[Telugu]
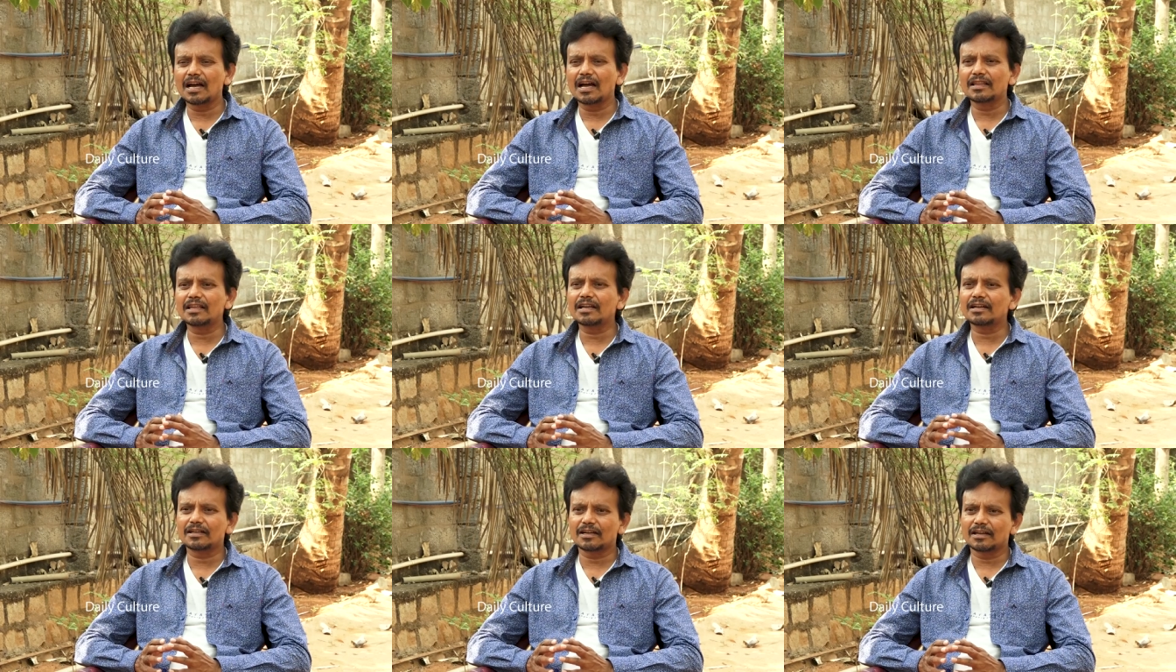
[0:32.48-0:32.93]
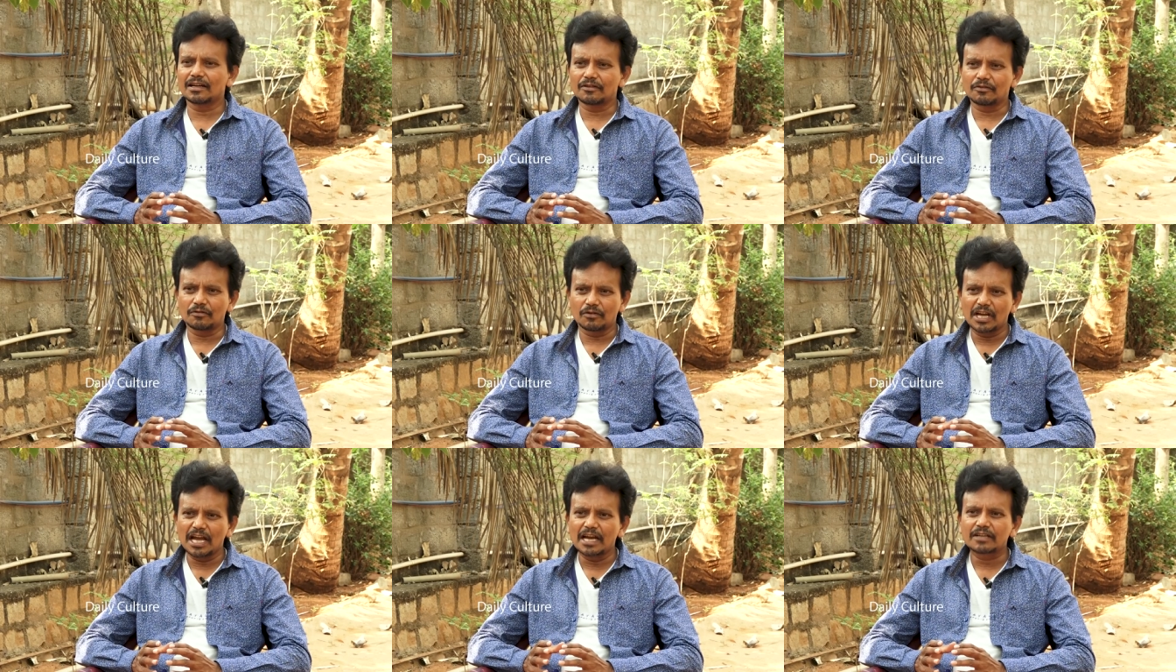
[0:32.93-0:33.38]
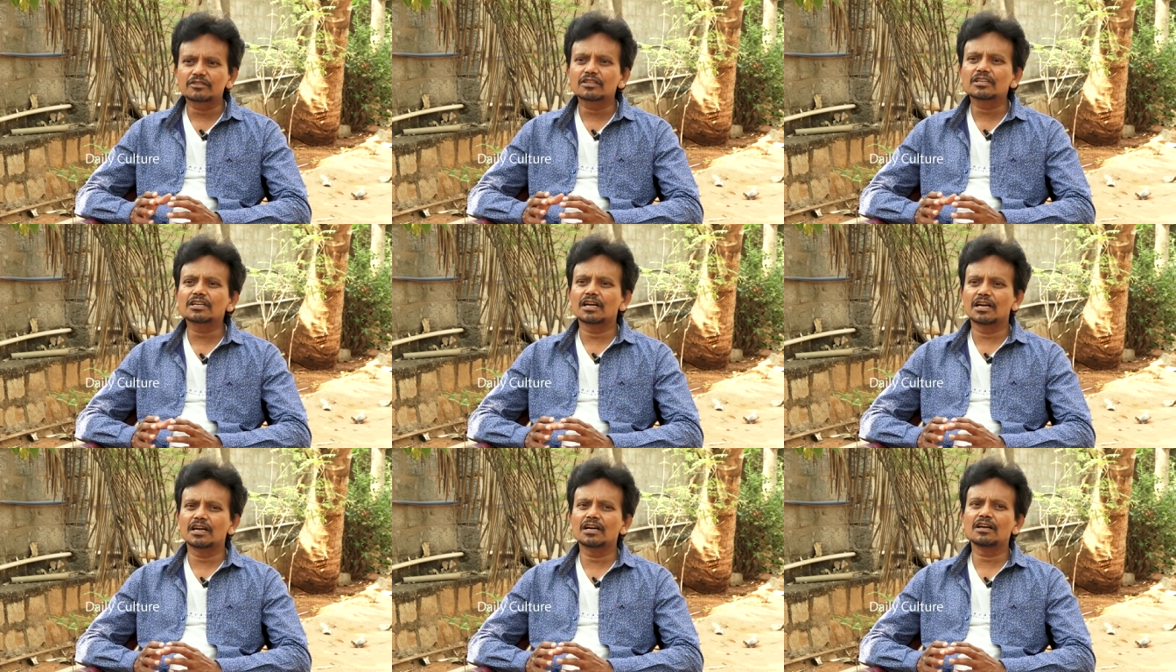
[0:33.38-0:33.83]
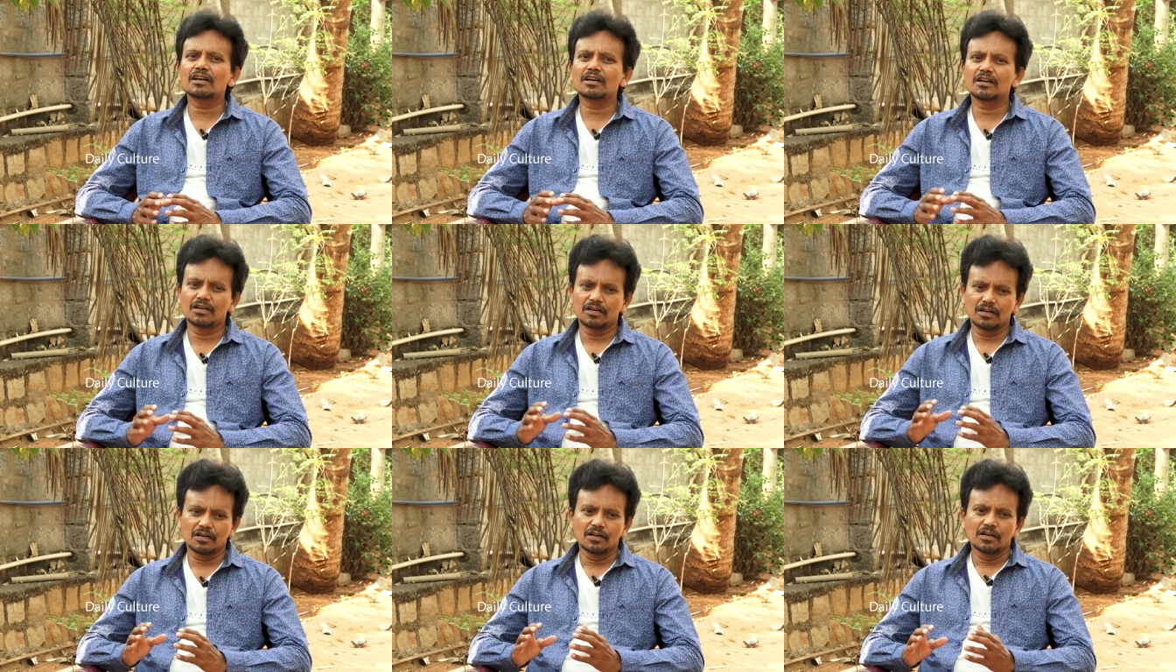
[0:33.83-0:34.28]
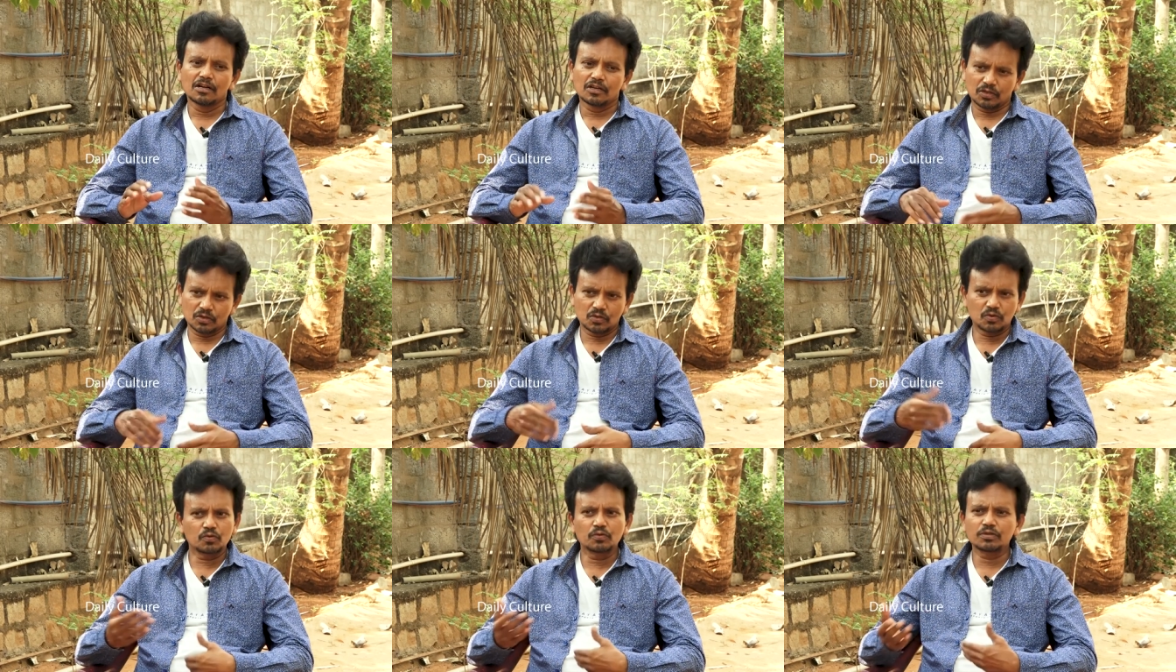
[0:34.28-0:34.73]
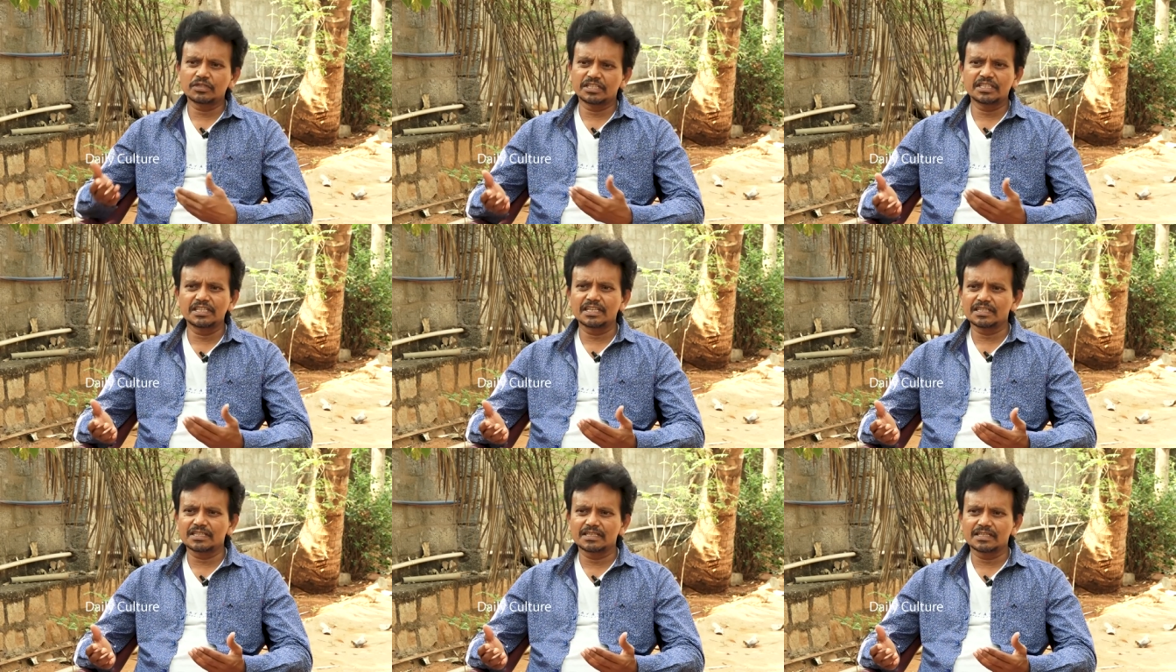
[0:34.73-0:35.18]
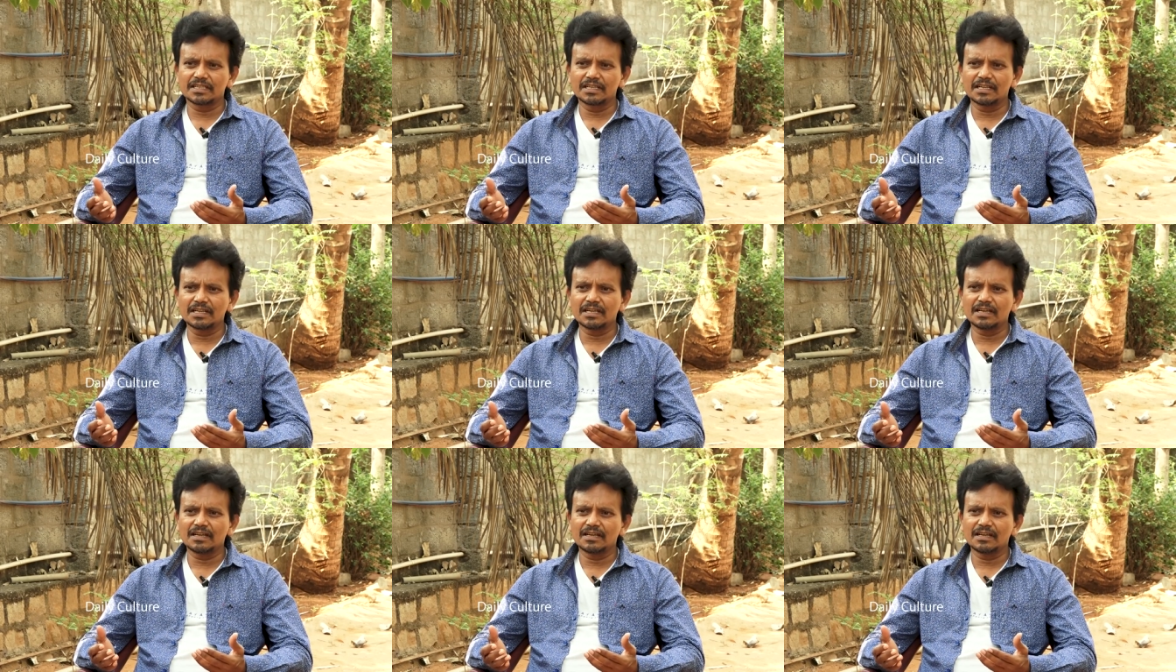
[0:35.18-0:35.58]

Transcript: అదంటలేదు యాక్చువల్గా షూట్ చేసి